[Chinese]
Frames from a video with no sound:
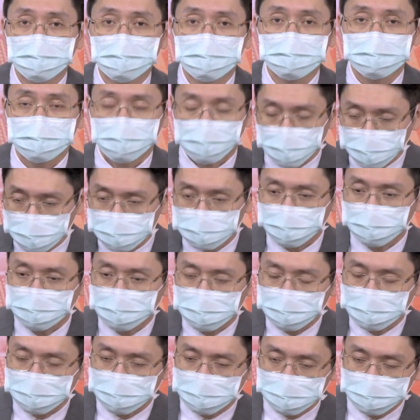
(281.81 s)
就我说
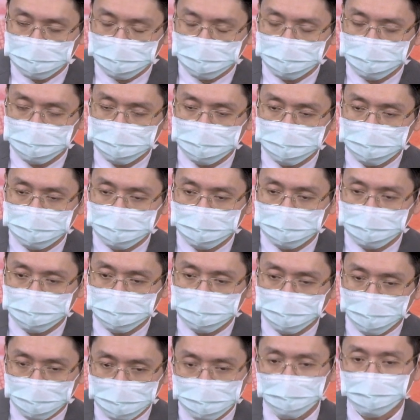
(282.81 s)
的，
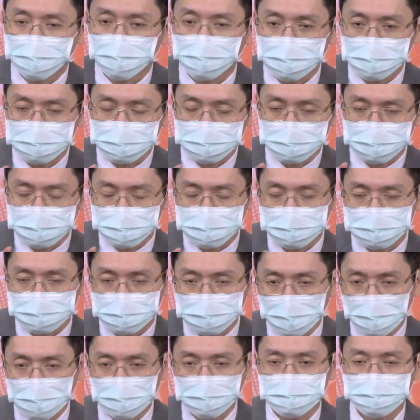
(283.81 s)
我们会
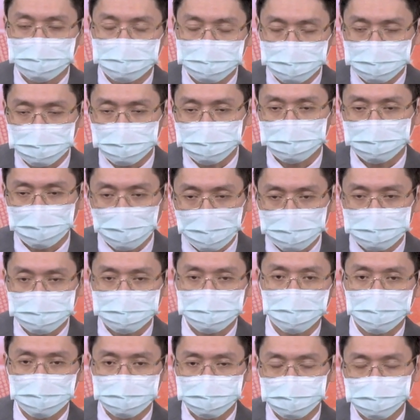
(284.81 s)
带着大
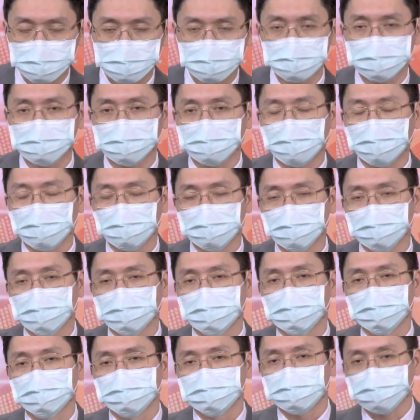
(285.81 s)
家去买
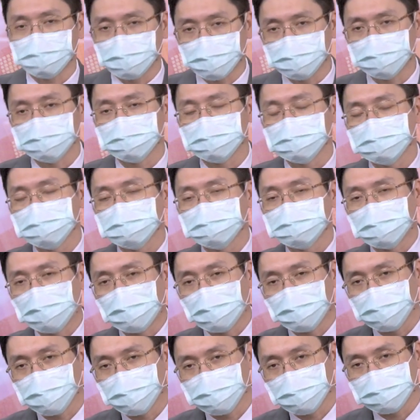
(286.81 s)
中低
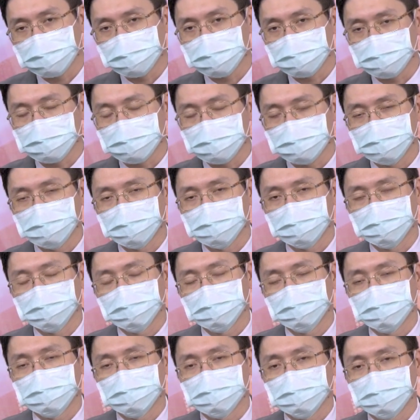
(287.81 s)
价位的、
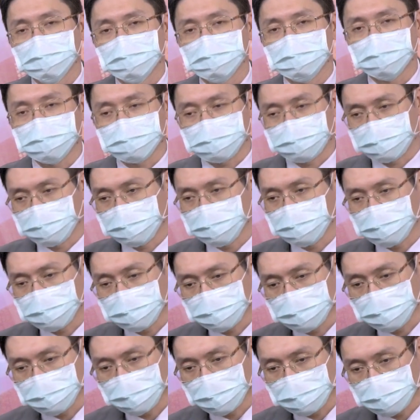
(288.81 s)
有实
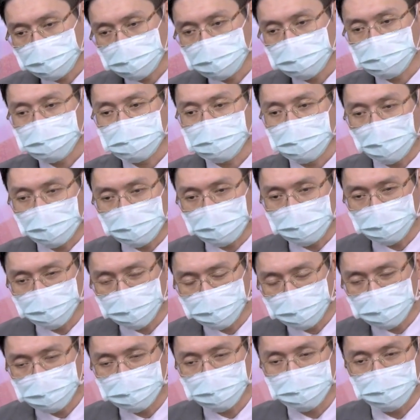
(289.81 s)
质的题材的、
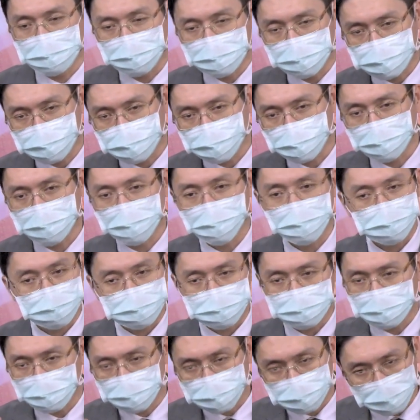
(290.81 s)
明年的做梦
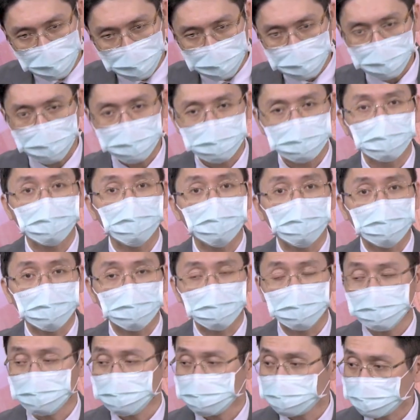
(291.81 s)
股这种股票飙得快。
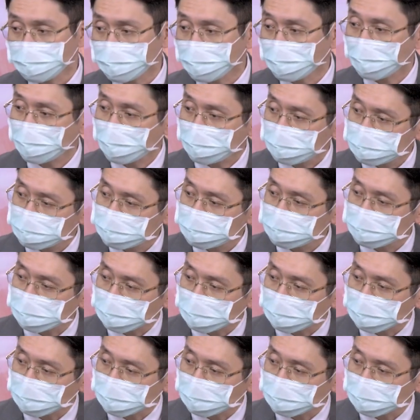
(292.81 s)
中华化就是